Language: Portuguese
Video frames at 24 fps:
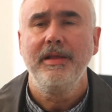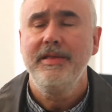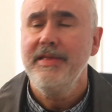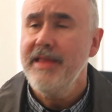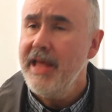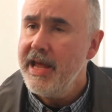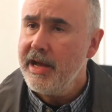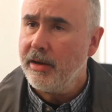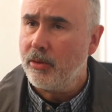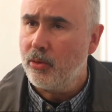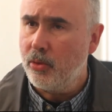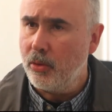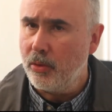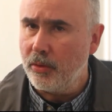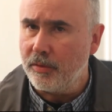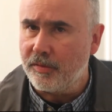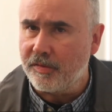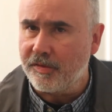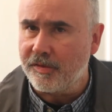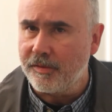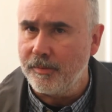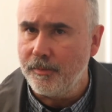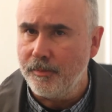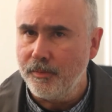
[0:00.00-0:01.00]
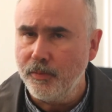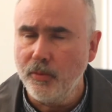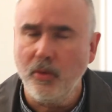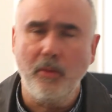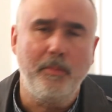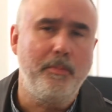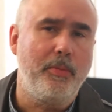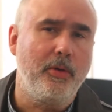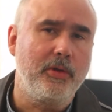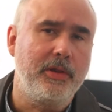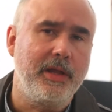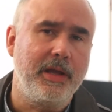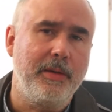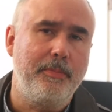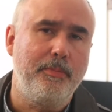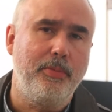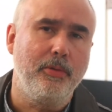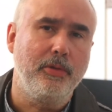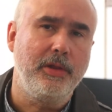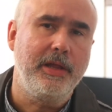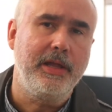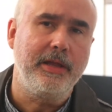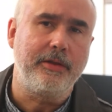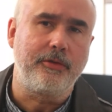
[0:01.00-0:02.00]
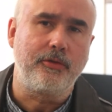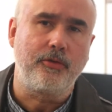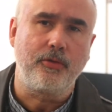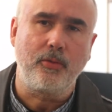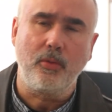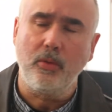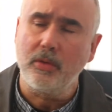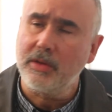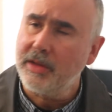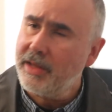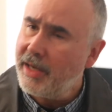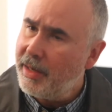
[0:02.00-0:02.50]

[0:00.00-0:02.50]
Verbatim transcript: negros no poder político,